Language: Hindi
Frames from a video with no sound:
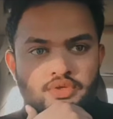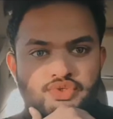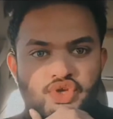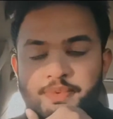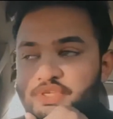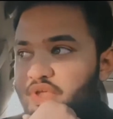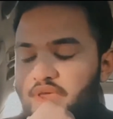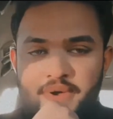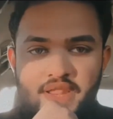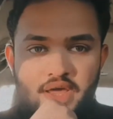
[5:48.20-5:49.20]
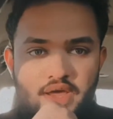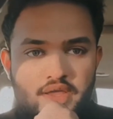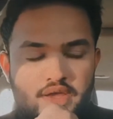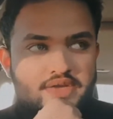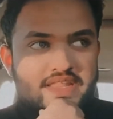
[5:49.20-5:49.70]
तो अभी जो है
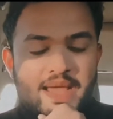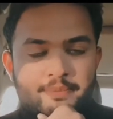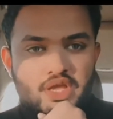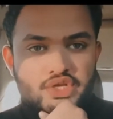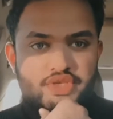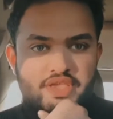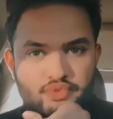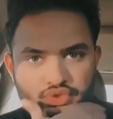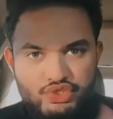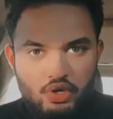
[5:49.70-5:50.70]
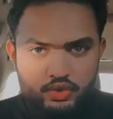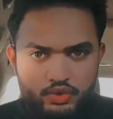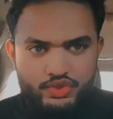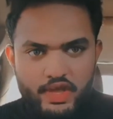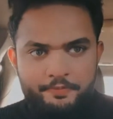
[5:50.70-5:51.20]
हमारा डैम का जो है वो तो शॉट हो
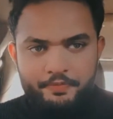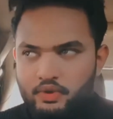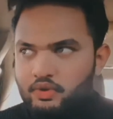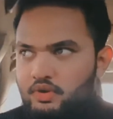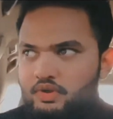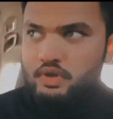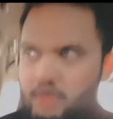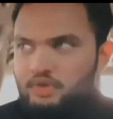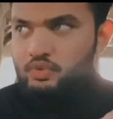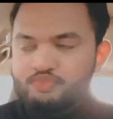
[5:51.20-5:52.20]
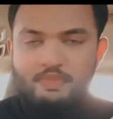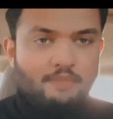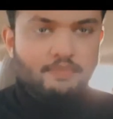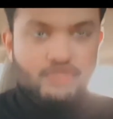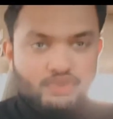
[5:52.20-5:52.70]
चुका है और उसमें
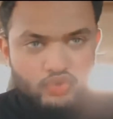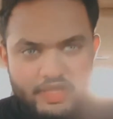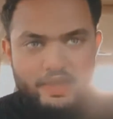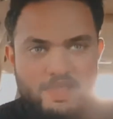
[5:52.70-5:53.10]
हमने शूट कर